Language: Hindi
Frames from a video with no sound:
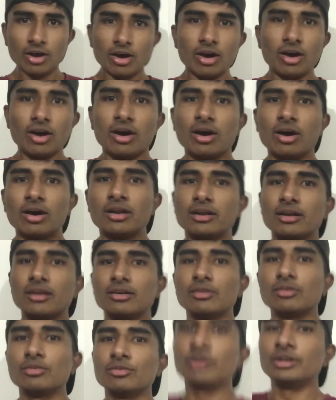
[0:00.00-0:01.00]
और
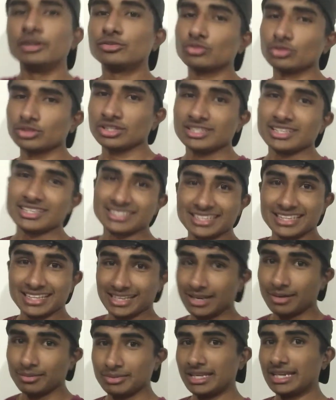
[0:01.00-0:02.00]
रिसोर्सेज ऐसे
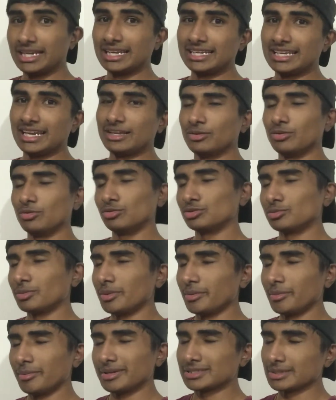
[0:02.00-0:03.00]
कम देखने जाए तो
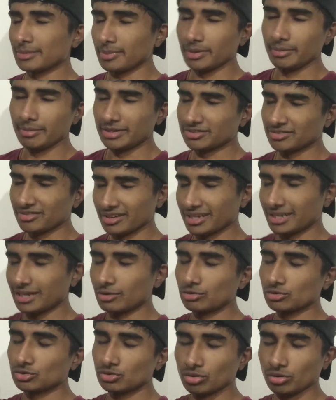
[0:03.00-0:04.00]
उसमें भी मैं सप्लीमेंट्स वगैरह
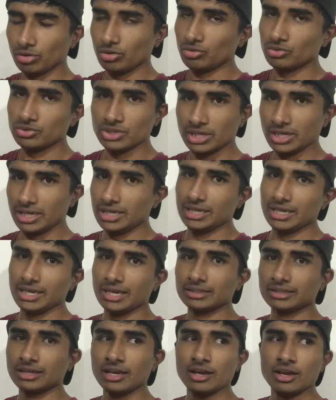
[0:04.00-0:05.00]
कुछ तो यूज़ ही नहीं
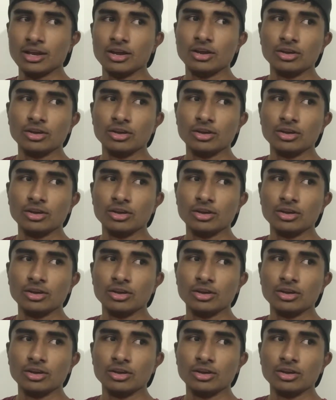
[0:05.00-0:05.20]
किया था